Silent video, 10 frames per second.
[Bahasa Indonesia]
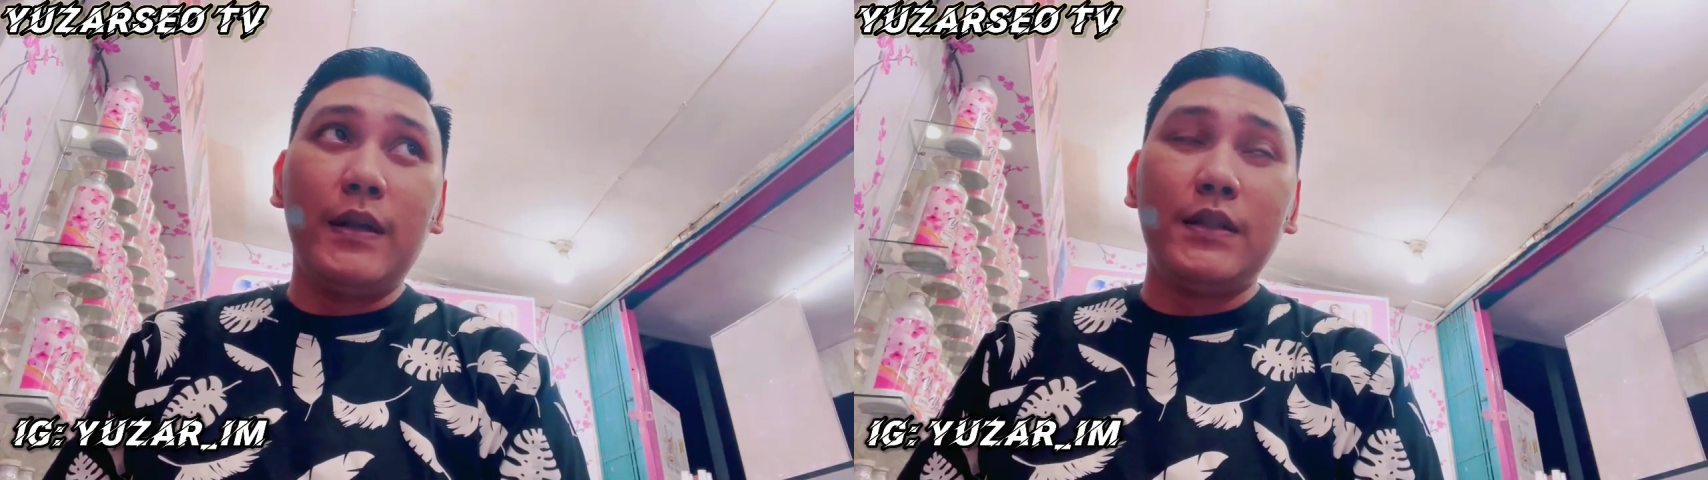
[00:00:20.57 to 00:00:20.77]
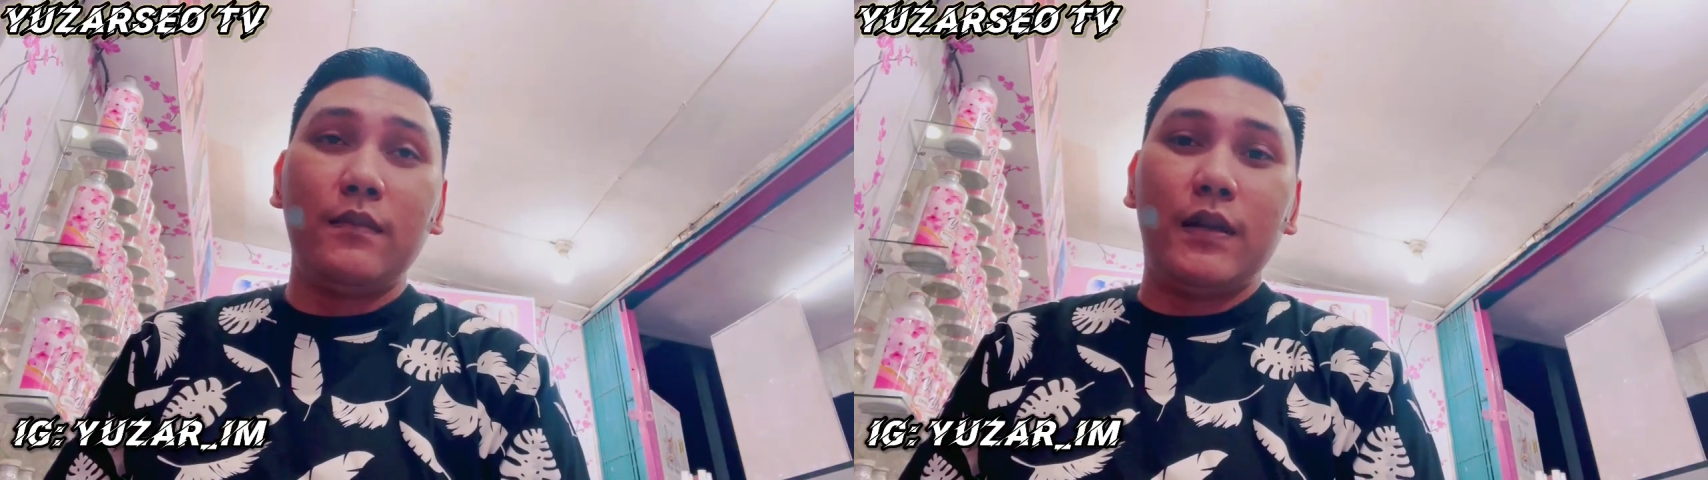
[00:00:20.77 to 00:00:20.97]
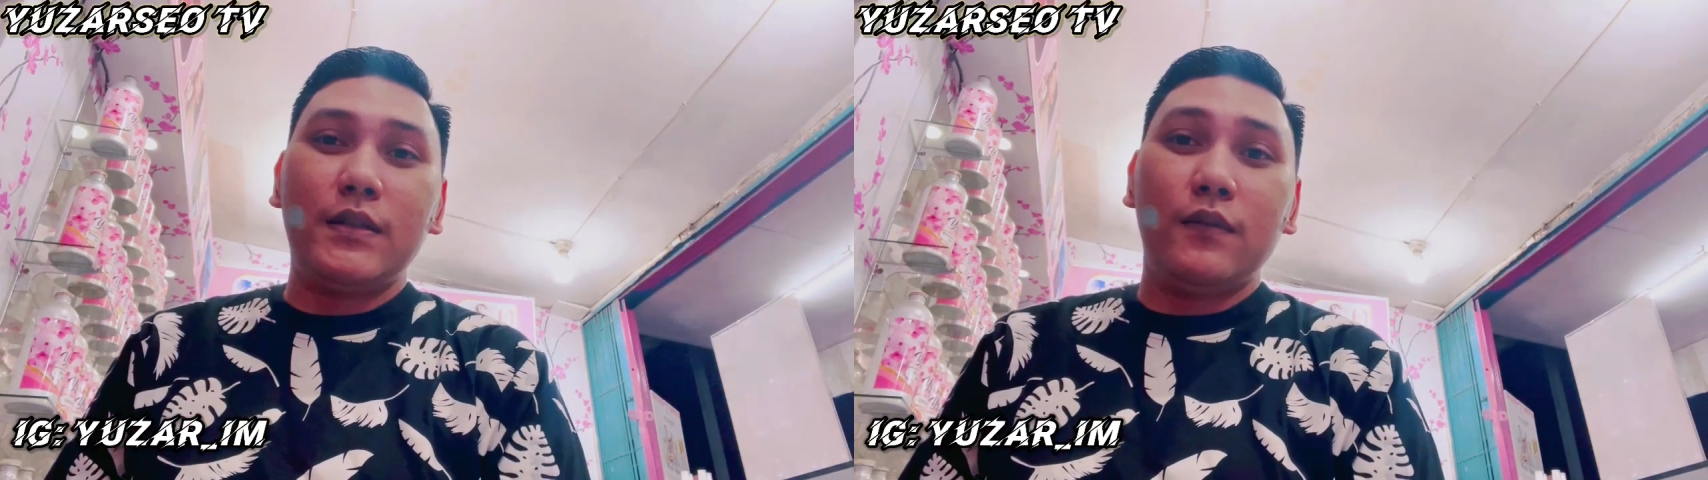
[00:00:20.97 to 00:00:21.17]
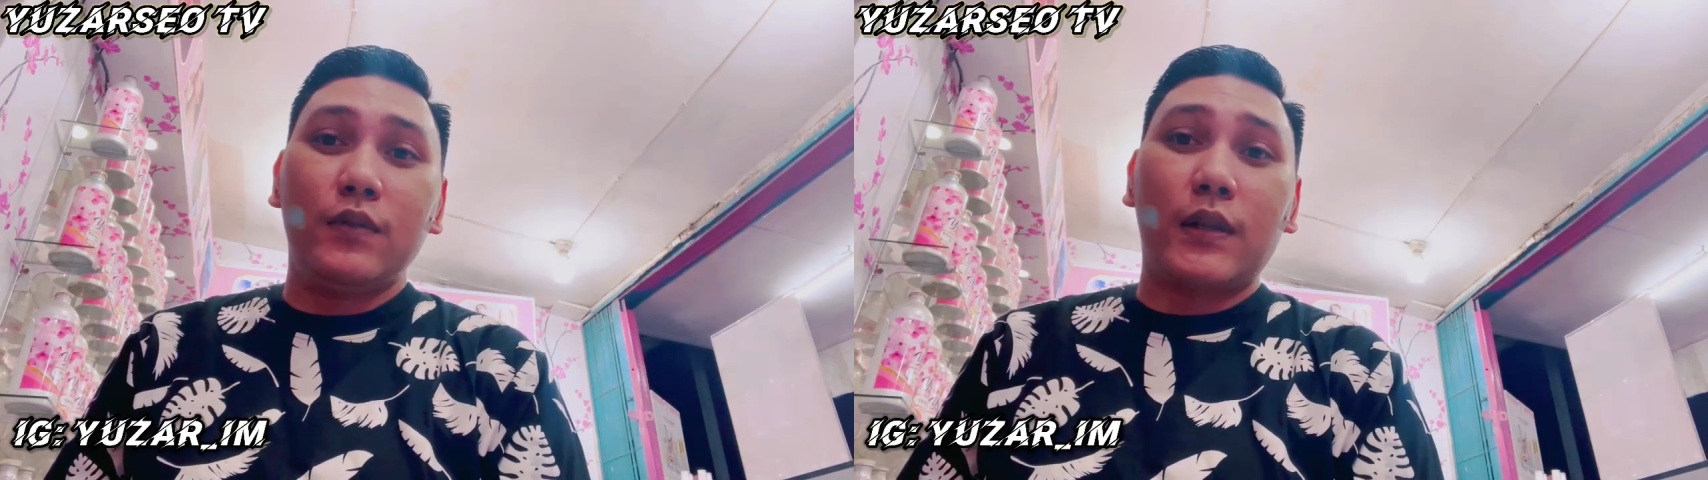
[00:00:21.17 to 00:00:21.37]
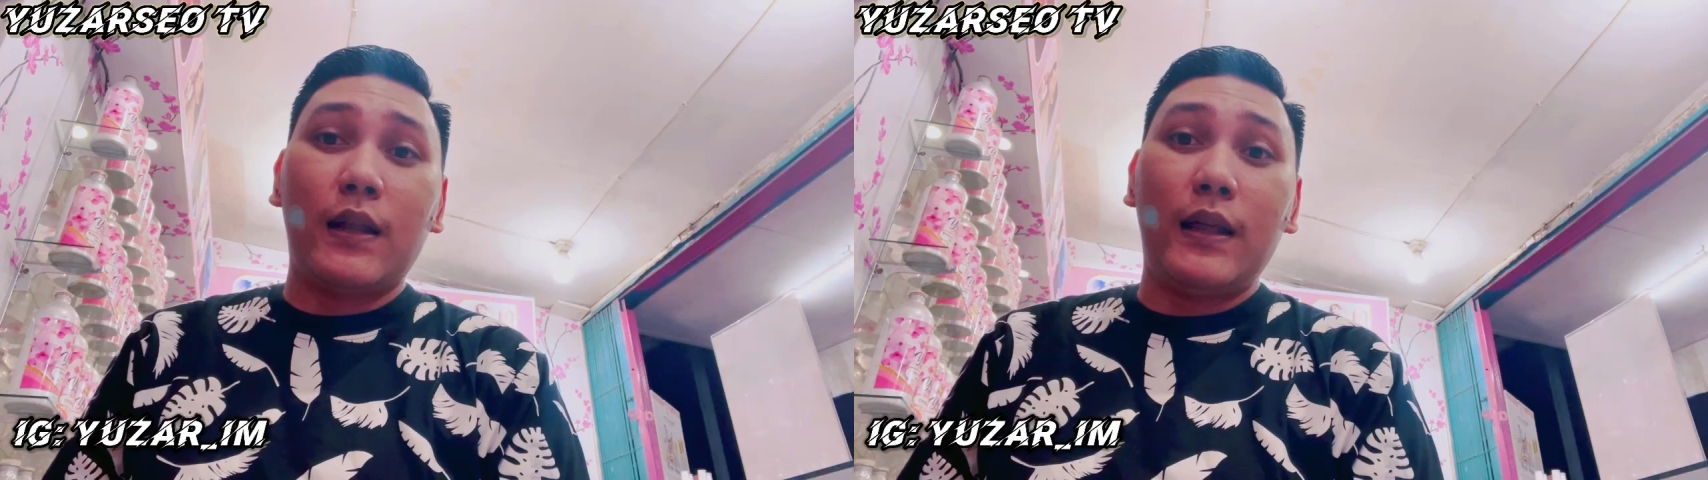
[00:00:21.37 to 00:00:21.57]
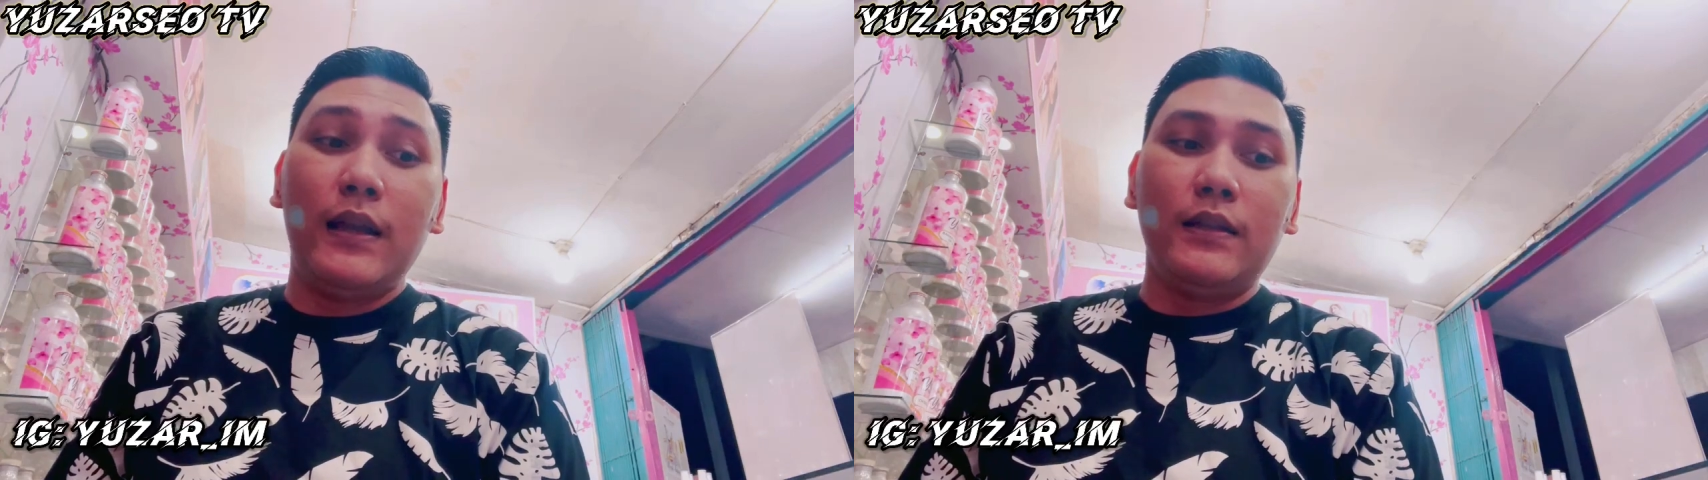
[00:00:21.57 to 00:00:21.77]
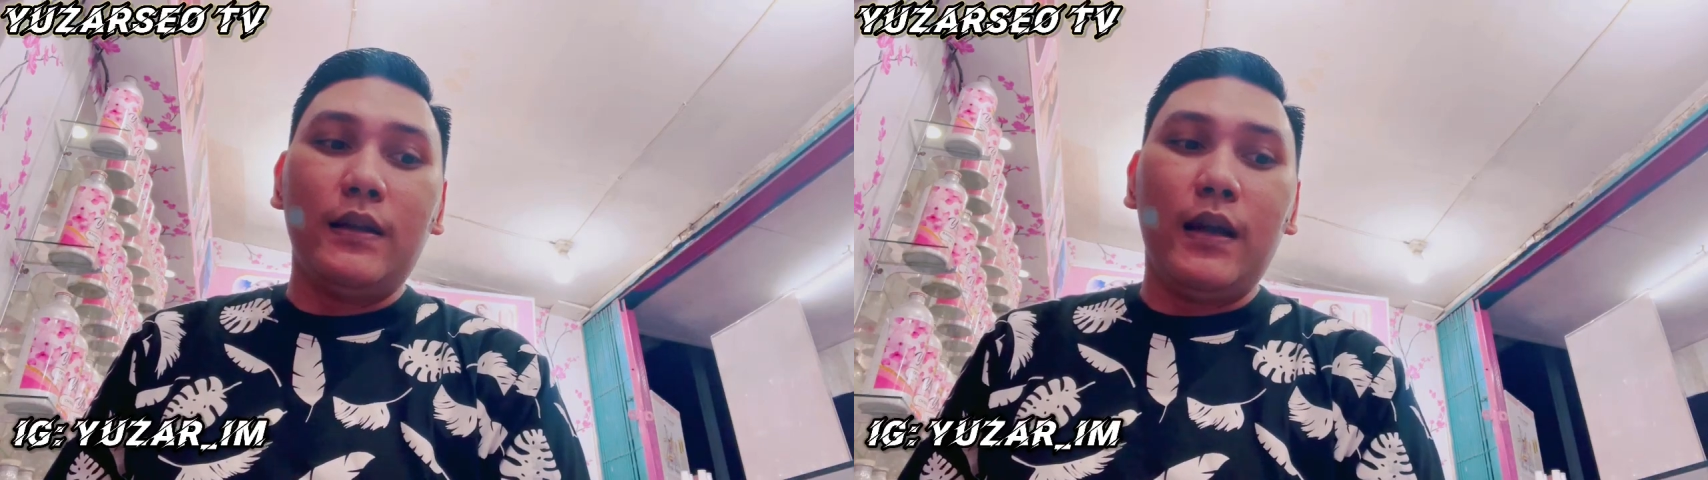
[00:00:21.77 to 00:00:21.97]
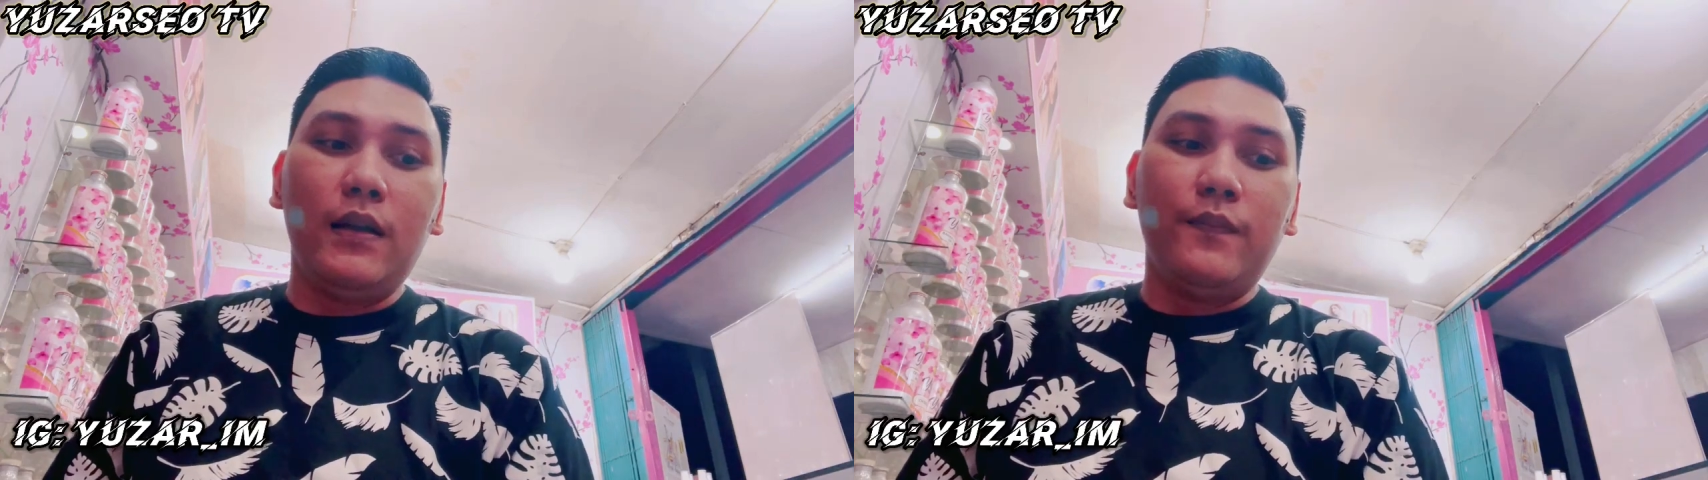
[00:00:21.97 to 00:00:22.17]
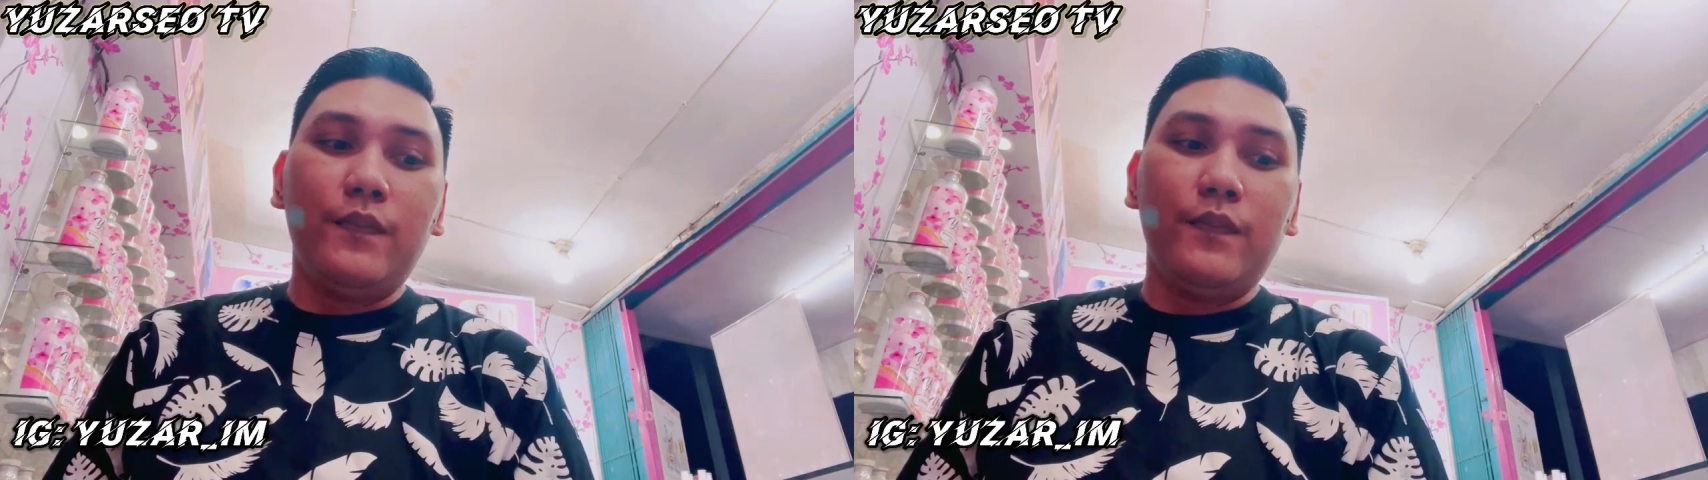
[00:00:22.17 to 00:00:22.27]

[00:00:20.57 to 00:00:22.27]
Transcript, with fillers: mancing-mancing ultralight ya.